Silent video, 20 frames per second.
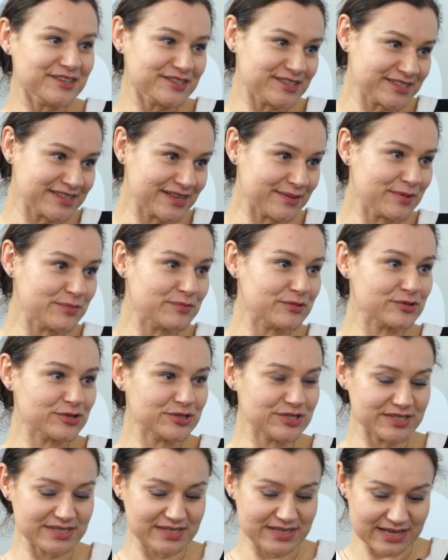Czasami
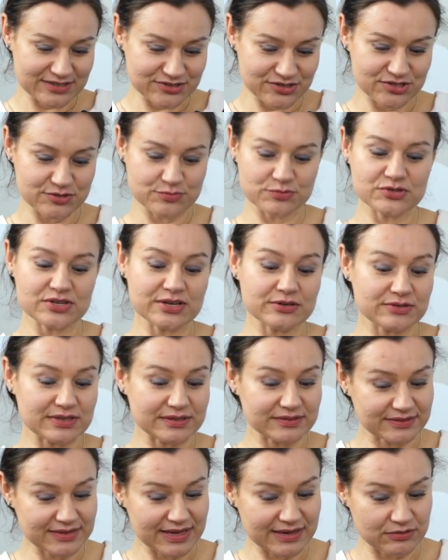może się zdarzyć, może
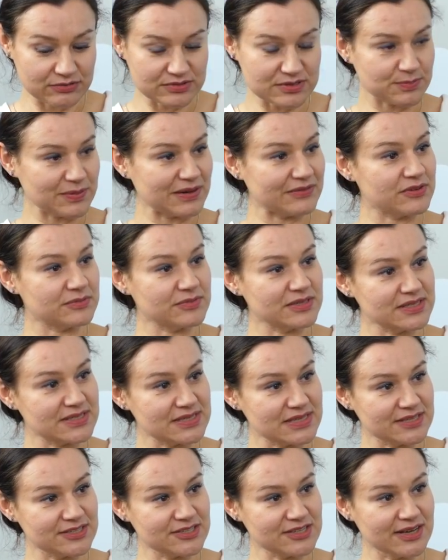akurat taką sprawę mieć
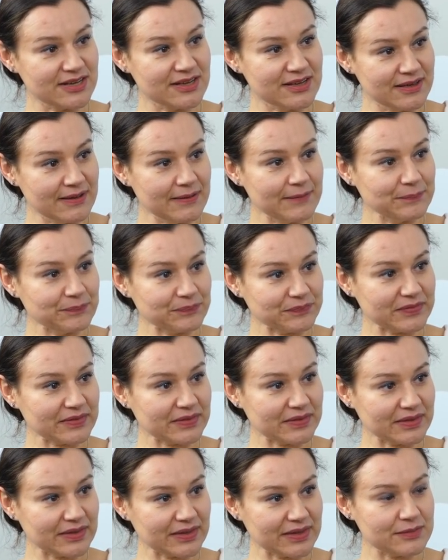sędzia
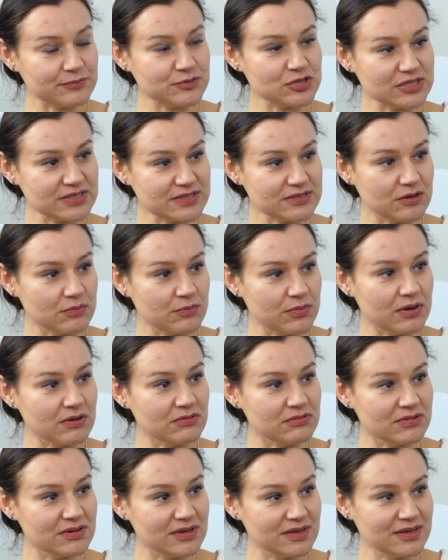mm, przed
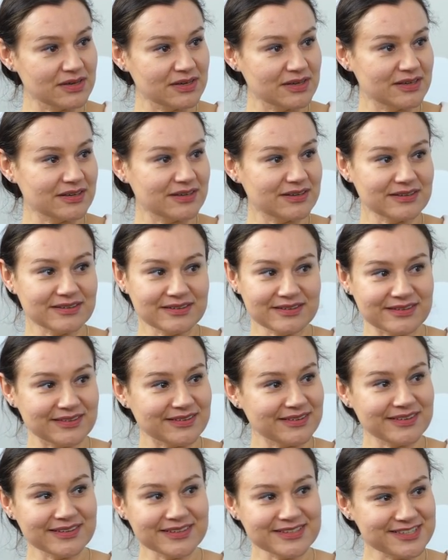sobą,
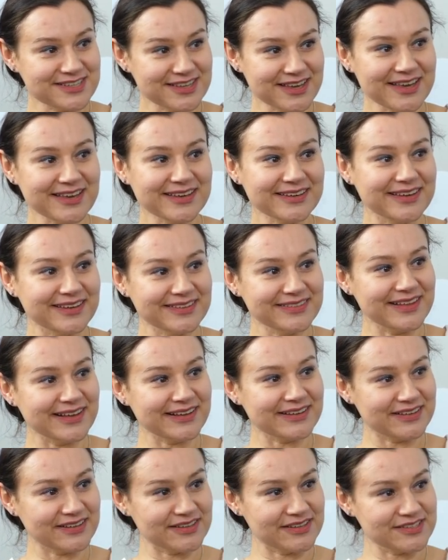gdzie
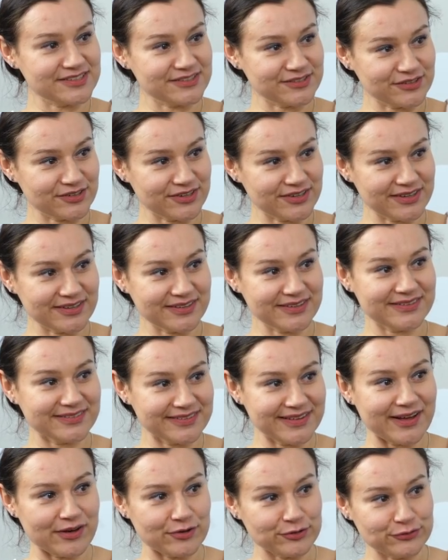jednak jest trochę
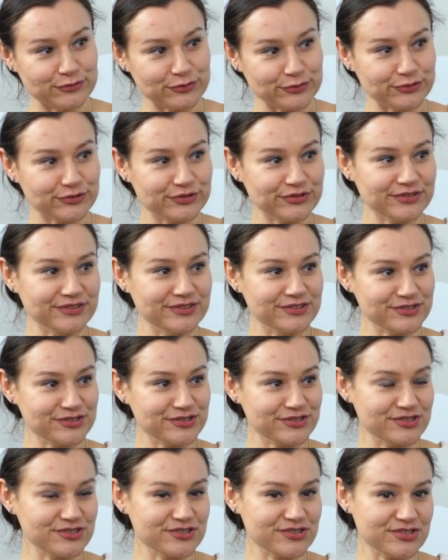na odwrót
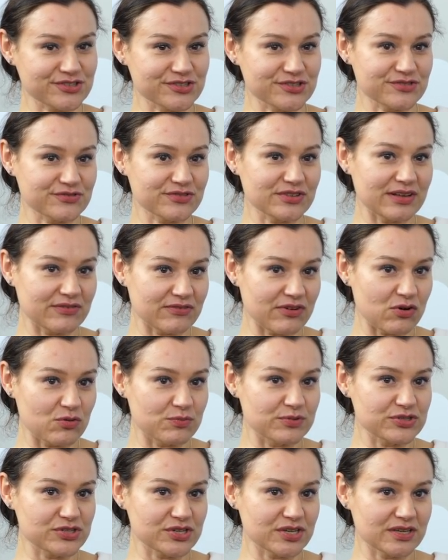niż, niż, niż
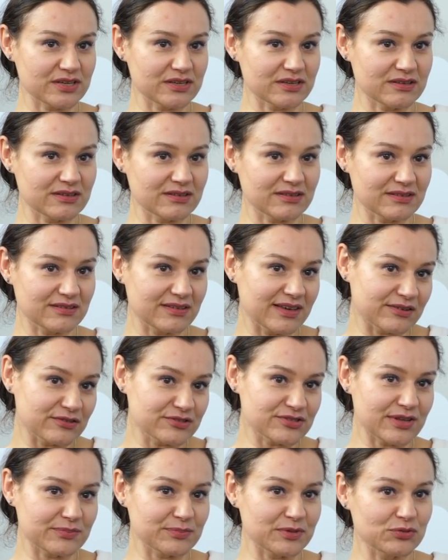wydawałoby się
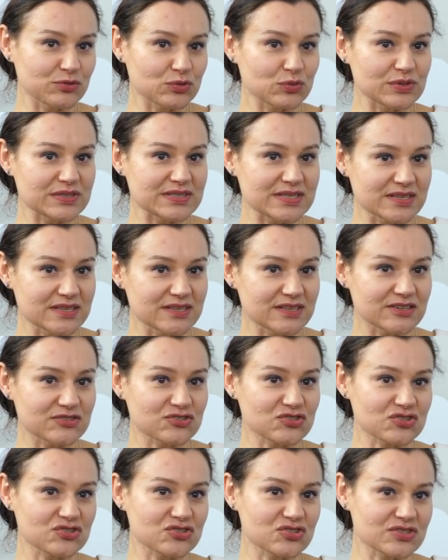jakoś tam
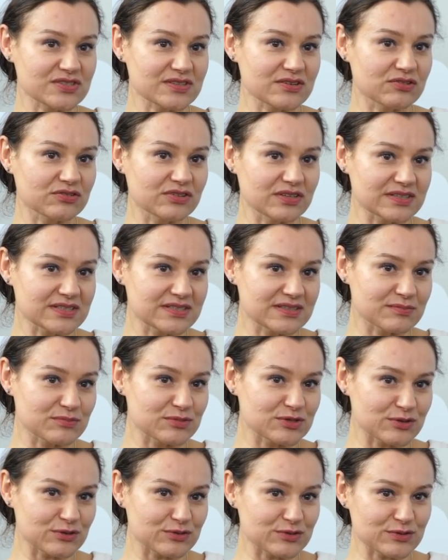intuicyjnie czy, czy zgodnie z
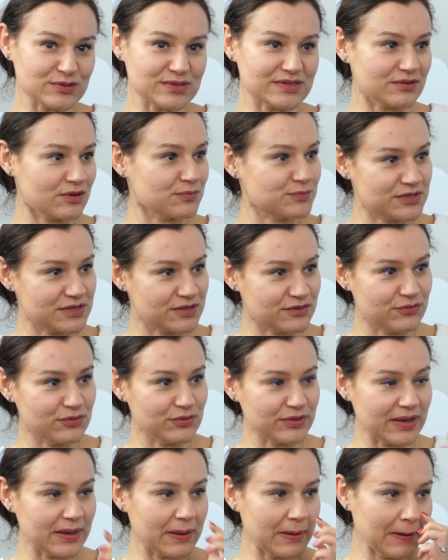tym, co, co
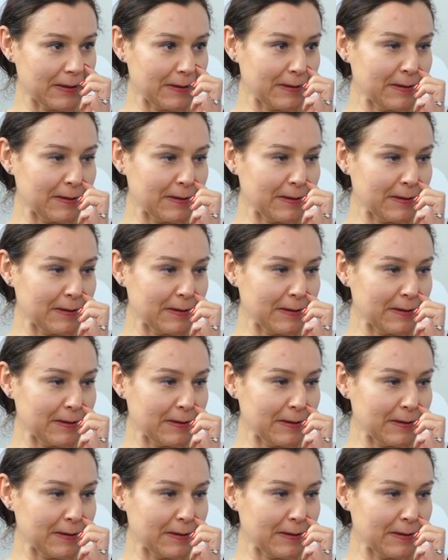obserwuje.